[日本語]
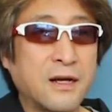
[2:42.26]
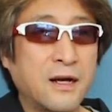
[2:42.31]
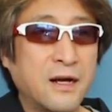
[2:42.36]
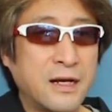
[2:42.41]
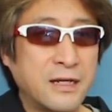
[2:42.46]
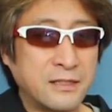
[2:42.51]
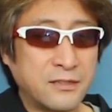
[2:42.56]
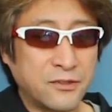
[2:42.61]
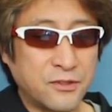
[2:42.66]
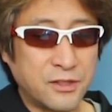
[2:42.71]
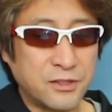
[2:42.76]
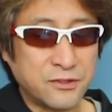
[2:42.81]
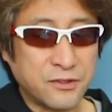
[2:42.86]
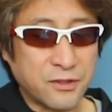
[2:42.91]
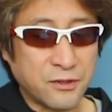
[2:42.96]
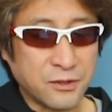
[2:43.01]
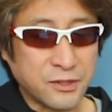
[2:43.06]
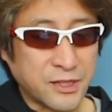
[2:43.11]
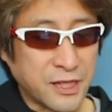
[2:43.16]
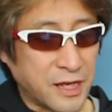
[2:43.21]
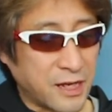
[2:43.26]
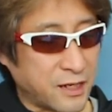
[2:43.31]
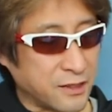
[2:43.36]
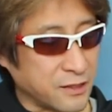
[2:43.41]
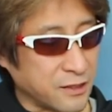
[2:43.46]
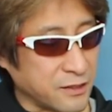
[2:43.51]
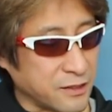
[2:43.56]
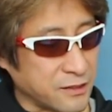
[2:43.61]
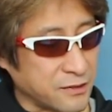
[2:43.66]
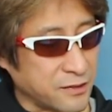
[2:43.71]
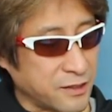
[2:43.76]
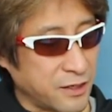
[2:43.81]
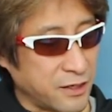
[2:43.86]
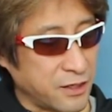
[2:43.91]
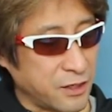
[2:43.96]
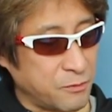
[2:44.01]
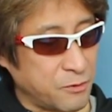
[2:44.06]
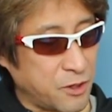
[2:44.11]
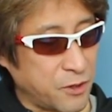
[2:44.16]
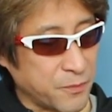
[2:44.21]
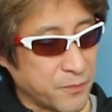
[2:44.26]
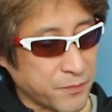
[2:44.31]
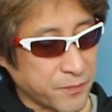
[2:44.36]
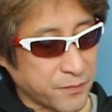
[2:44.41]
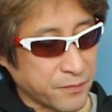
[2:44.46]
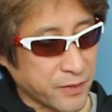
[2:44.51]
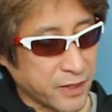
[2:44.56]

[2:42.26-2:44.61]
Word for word: はい、それぞれ押さえ方ですけれども、